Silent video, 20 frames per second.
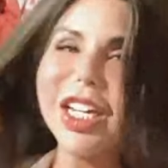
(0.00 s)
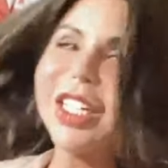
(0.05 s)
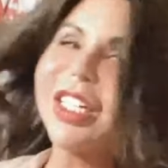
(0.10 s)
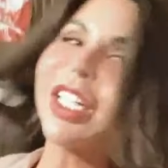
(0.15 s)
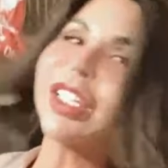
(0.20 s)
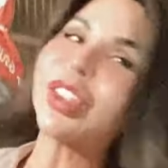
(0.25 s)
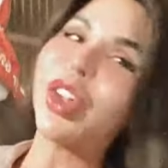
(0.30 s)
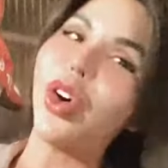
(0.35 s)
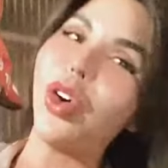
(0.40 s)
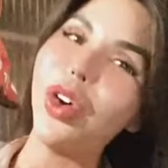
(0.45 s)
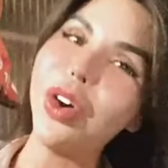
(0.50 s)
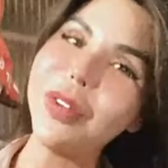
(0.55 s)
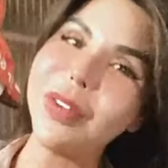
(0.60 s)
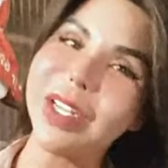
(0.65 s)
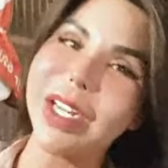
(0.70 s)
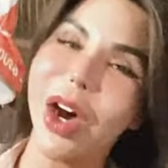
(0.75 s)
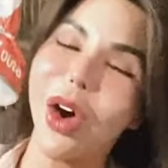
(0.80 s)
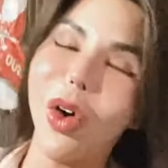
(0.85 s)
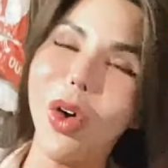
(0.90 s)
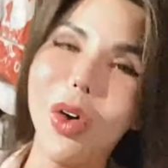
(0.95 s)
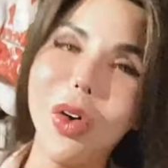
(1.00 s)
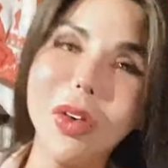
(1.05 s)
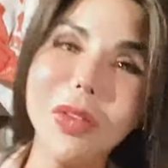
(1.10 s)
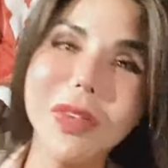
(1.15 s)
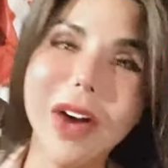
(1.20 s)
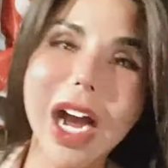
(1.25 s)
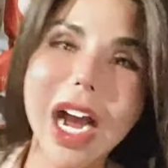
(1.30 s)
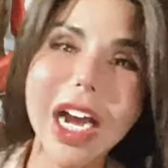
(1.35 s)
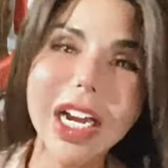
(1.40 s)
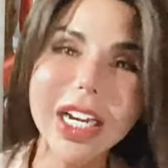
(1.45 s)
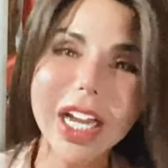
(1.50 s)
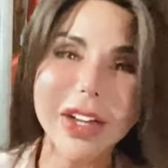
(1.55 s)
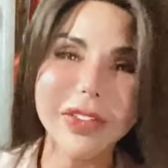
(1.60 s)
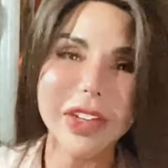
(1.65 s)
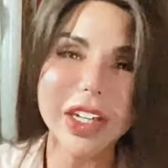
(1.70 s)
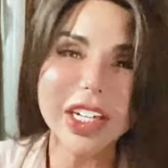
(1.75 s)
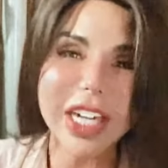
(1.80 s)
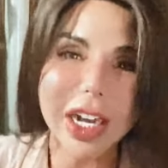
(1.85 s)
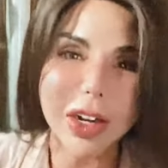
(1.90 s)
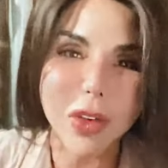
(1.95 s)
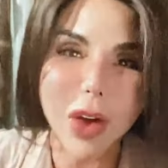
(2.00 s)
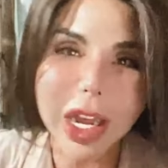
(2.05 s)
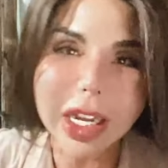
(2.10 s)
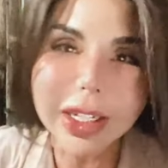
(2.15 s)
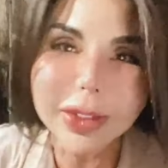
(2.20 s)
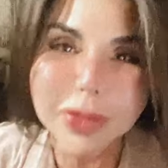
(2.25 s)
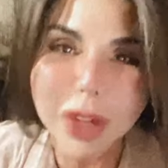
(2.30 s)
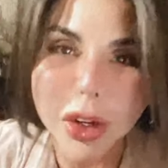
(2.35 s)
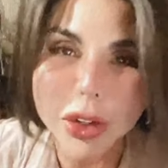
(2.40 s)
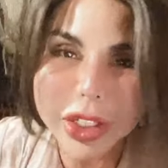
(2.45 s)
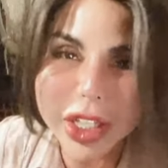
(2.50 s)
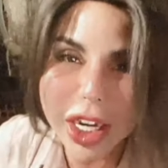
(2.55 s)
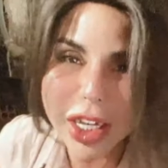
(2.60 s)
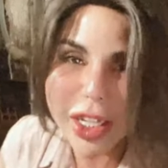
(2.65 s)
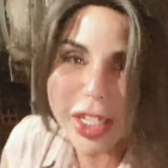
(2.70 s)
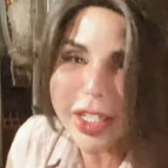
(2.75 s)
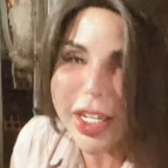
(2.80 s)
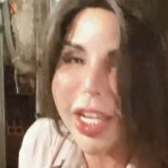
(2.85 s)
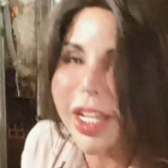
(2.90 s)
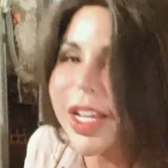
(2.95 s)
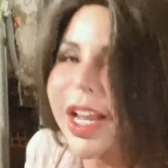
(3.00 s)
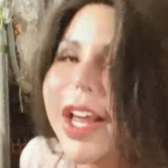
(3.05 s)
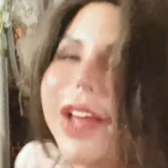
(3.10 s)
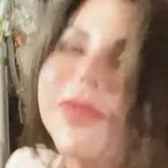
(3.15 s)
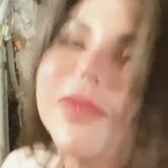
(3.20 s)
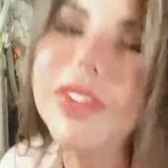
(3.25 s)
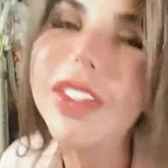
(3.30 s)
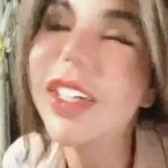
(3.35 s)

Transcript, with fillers: nó thúi mà đủ má đó em phải ra quán em ngồi chơi với chị em